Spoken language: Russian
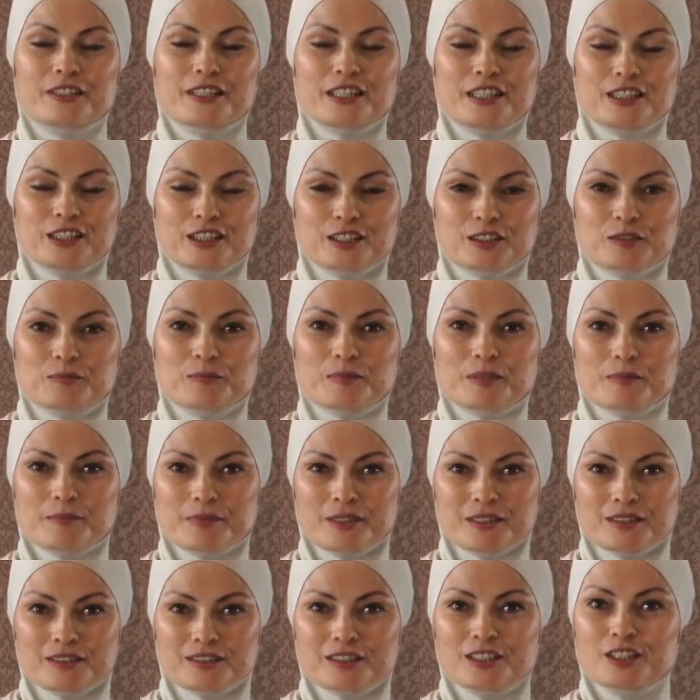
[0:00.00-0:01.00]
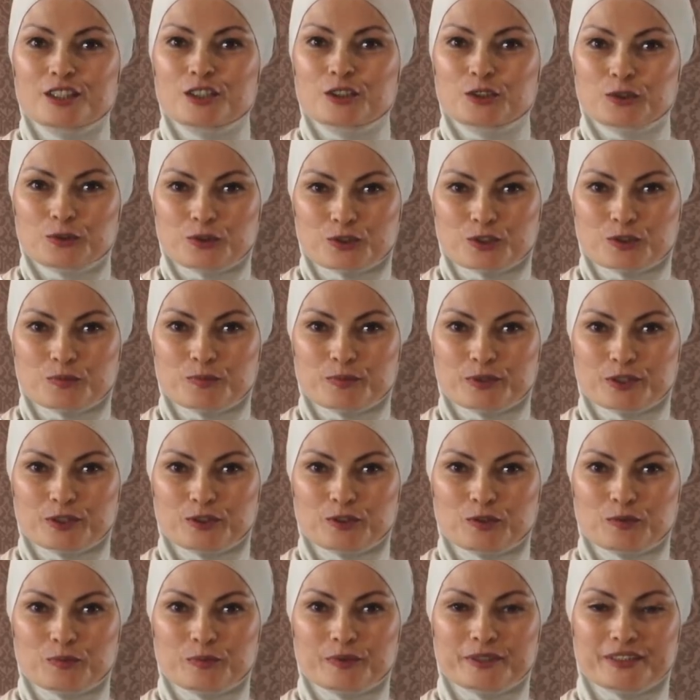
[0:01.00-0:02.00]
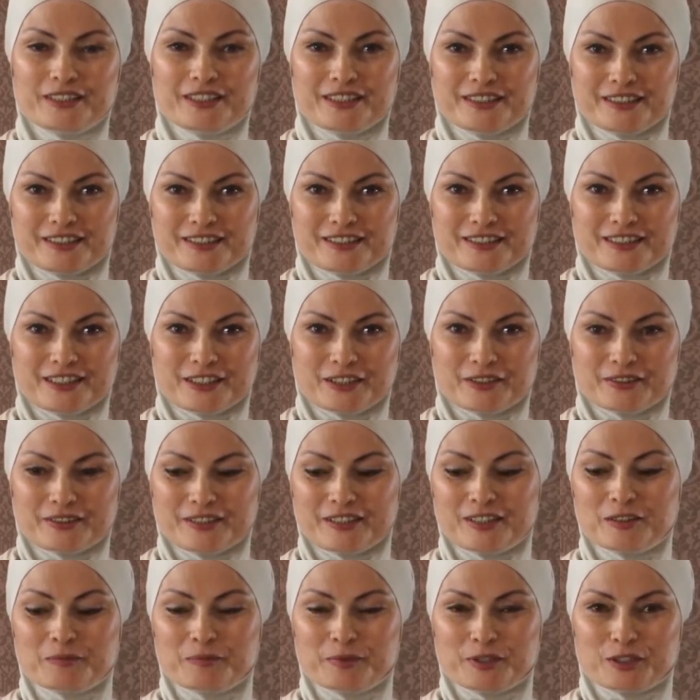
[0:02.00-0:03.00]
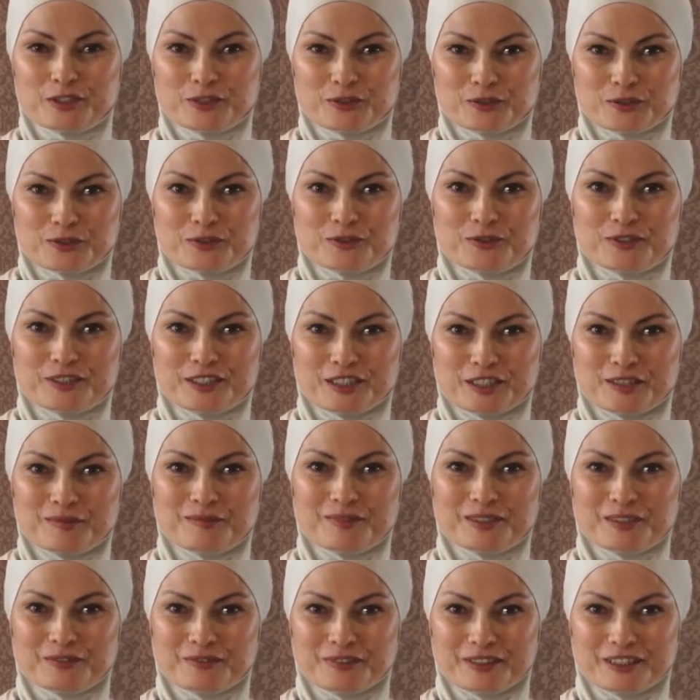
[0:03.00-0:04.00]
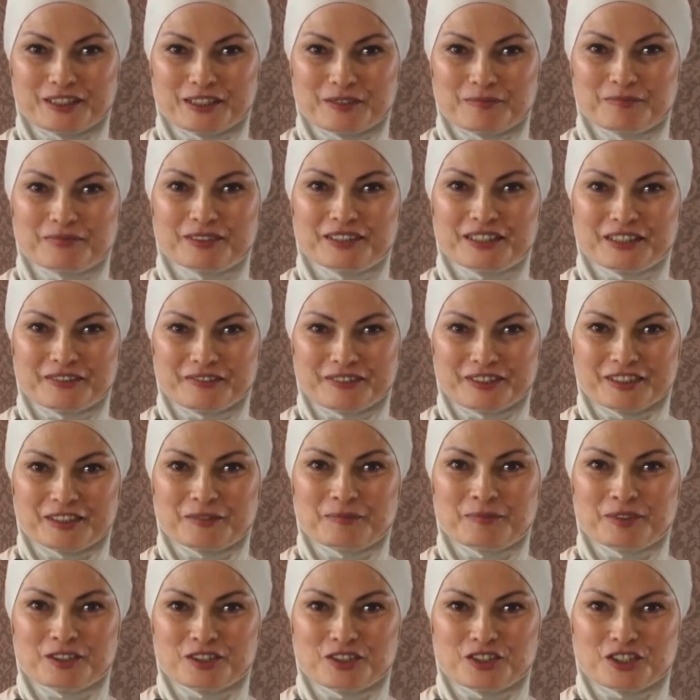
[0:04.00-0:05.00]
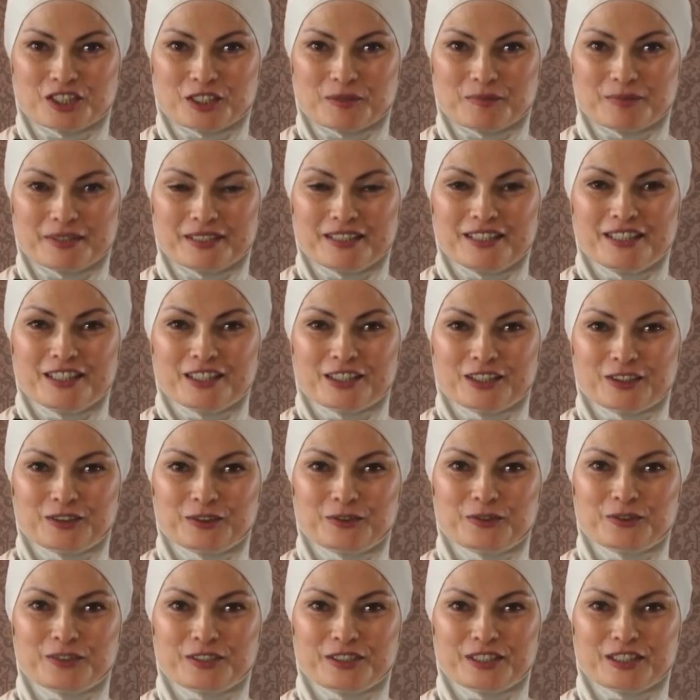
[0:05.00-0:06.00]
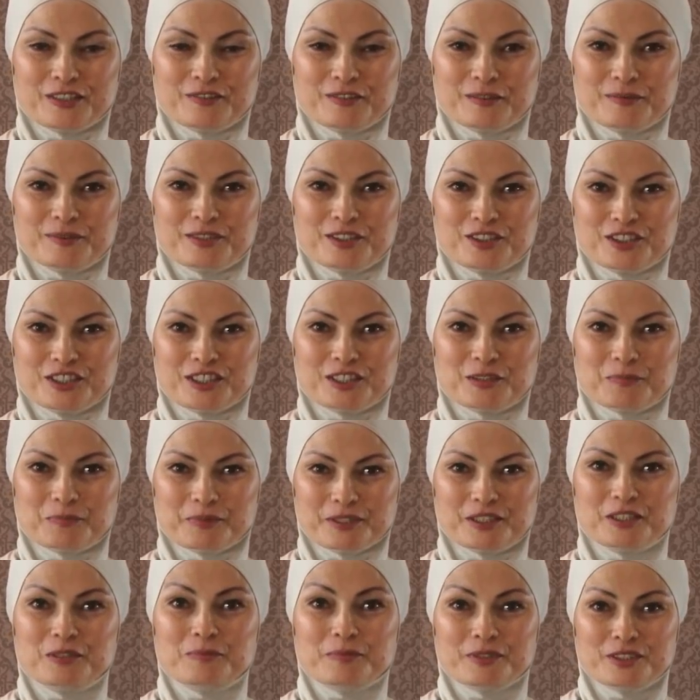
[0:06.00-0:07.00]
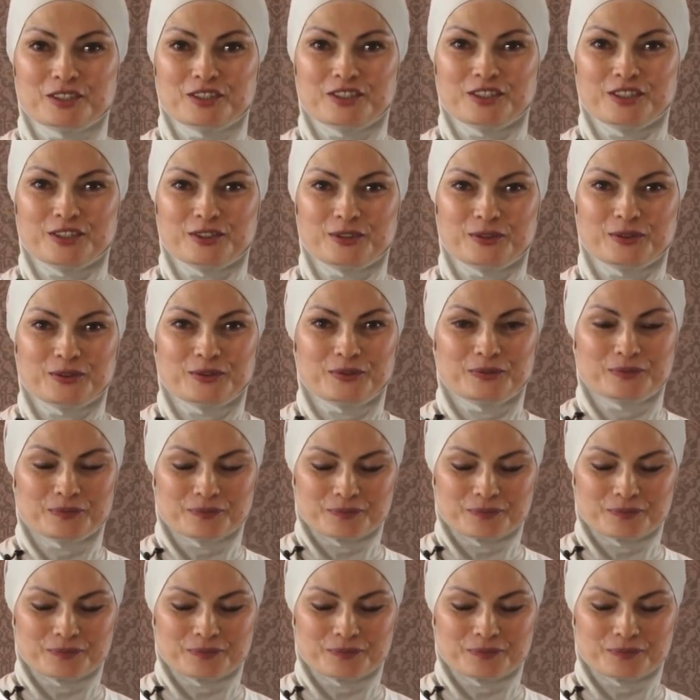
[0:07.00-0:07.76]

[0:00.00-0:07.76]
Этот момент тоже продуман, и этот лайфхак присутствует именно в этом мгновенном хиджабе, который я вам сейчас продемонстрирую.